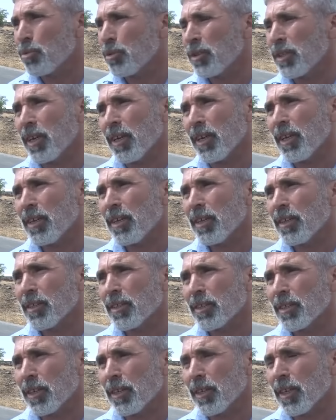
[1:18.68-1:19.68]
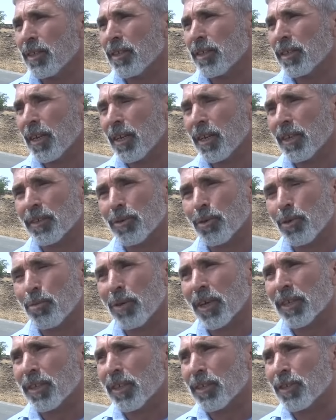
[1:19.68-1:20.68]
Biz de sıradan insanlarda
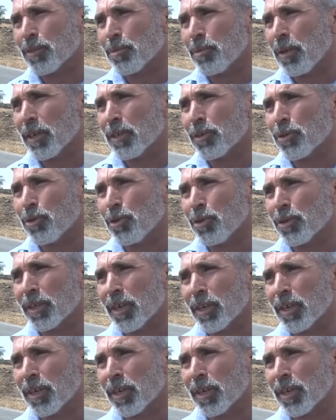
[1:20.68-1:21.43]
olmaktan çıkmak istiyoruz